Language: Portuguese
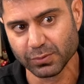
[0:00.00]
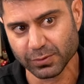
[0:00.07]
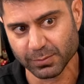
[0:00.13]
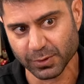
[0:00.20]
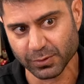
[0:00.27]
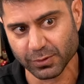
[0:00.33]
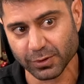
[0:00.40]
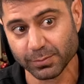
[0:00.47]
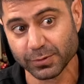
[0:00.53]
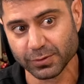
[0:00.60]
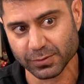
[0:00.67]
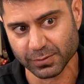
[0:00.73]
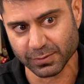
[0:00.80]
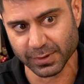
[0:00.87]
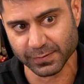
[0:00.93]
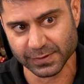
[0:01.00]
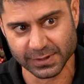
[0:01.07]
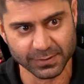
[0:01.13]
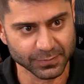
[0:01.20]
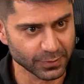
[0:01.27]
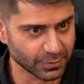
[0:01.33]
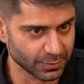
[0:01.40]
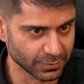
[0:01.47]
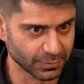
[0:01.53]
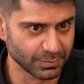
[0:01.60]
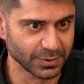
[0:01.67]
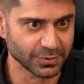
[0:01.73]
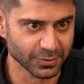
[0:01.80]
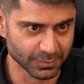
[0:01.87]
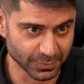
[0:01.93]
no meu nome junto com o UFC, foi quando
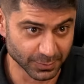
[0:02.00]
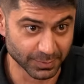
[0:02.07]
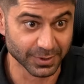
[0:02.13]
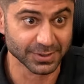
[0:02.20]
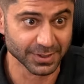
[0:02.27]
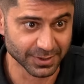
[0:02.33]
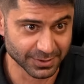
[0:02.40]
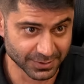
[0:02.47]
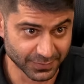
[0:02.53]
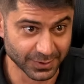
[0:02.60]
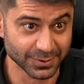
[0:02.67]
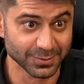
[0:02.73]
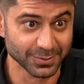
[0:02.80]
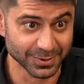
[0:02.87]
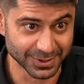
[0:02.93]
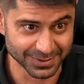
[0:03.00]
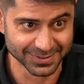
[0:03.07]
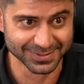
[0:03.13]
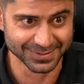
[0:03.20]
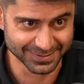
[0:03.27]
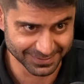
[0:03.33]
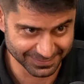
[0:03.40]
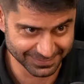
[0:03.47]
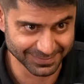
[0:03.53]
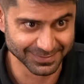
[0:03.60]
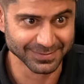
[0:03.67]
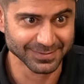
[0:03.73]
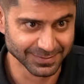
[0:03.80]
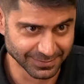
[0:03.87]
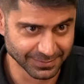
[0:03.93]
começou o meu processo de fritura.
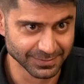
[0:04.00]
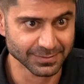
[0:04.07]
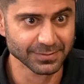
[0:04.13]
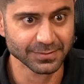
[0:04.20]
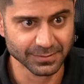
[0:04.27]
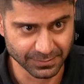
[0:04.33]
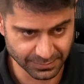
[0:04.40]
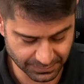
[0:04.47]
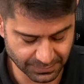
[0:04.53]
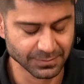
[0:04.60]
Caraca, tá